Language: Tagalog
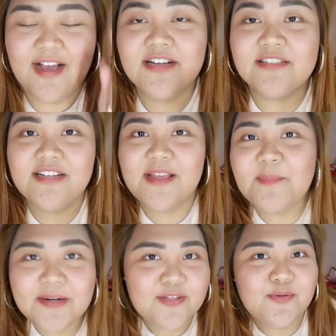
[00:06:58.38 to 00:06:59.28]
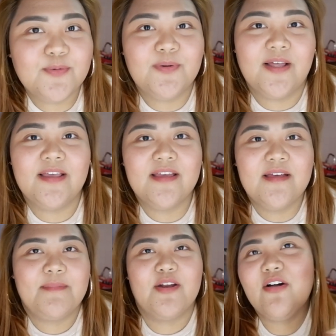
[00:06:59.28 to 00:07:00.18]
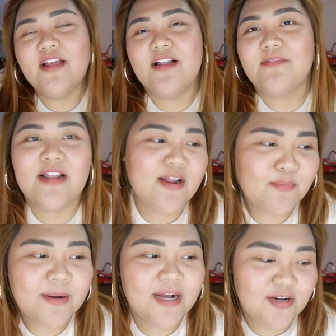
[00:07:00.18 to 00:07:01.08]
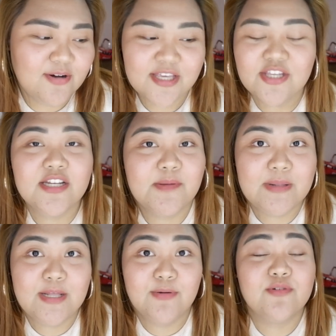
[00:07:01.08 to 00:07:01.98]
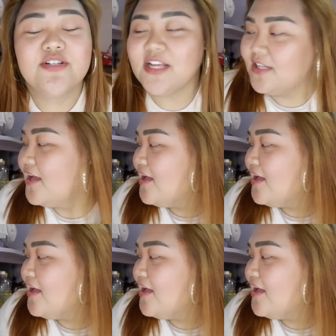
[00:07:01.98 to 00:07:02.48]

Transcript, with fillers: ash gray pa rin yung kulay. Pero okay lang, wala na akong magagawa. Yan yung nabili kong shade.